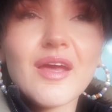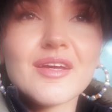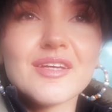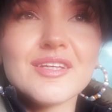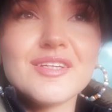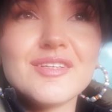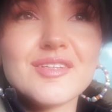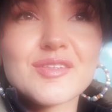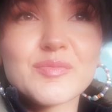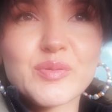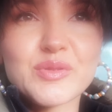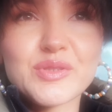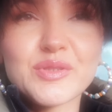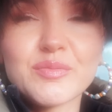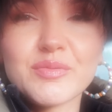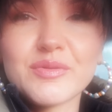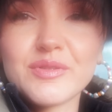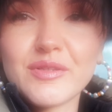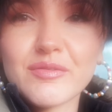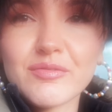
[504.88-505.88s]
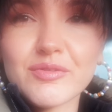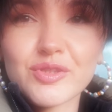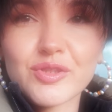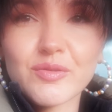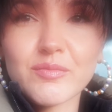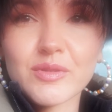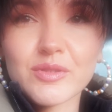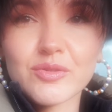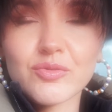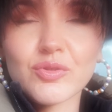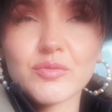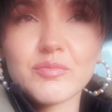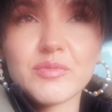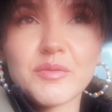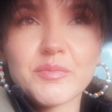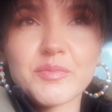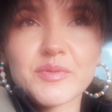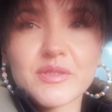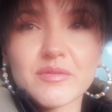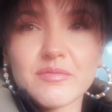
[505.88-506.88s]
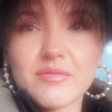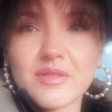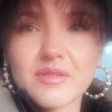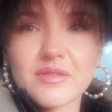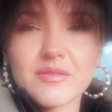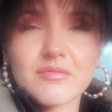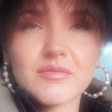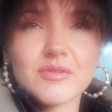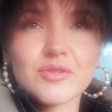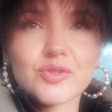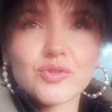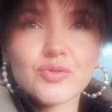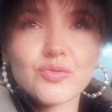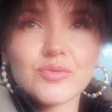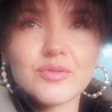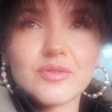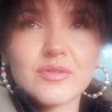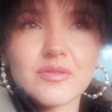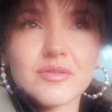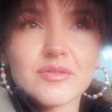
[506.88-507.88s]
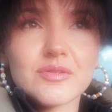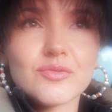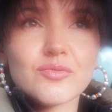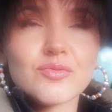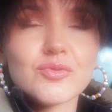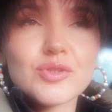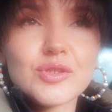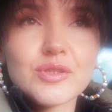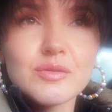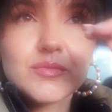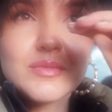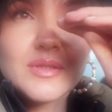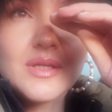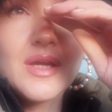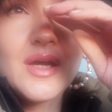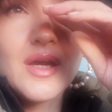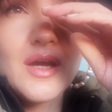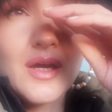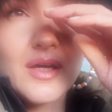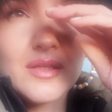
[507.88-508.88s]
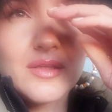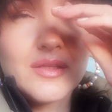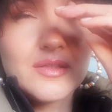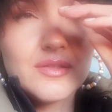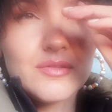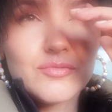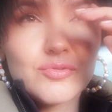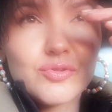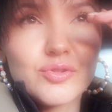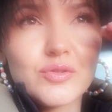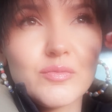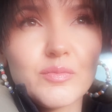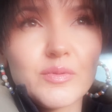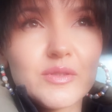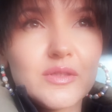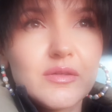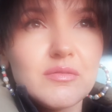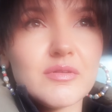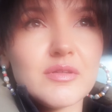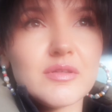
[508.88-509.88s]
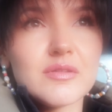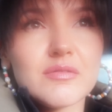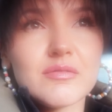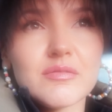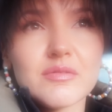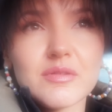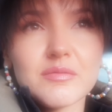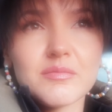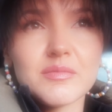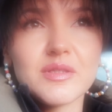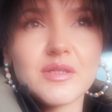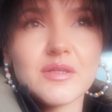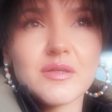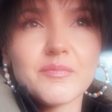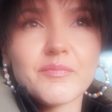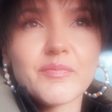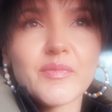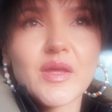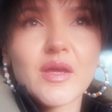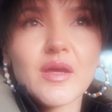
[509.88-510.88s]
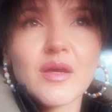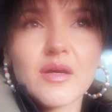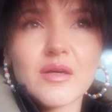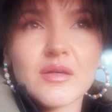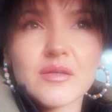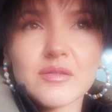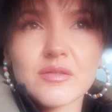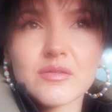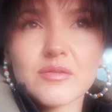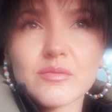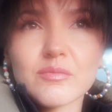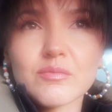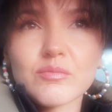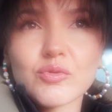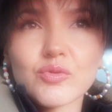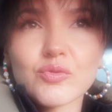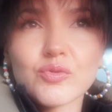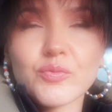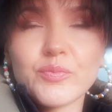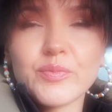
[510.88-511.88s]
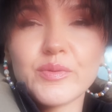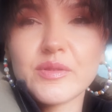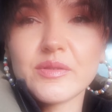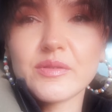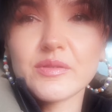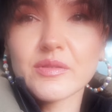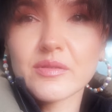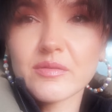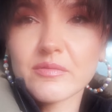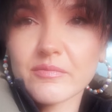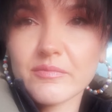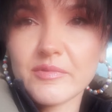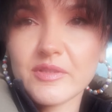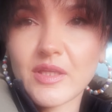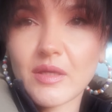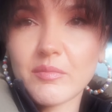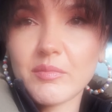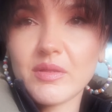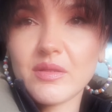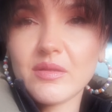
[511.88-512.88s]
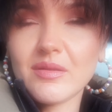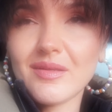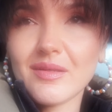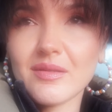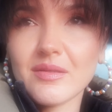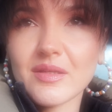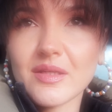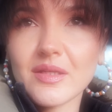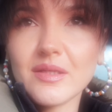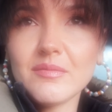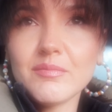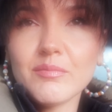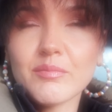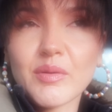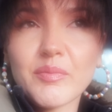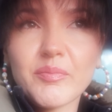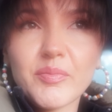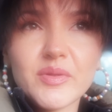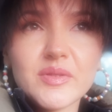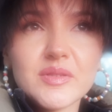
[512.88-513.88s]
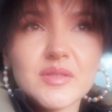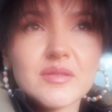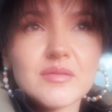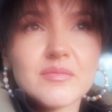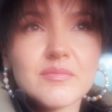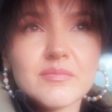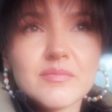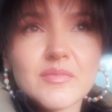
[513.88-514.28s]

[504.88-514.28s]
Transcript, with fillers: И спасибо девочкам, которые мне посоветовали, что делать с ножками. Одна девушка посоветовала мне э, купить витамин D3 попить,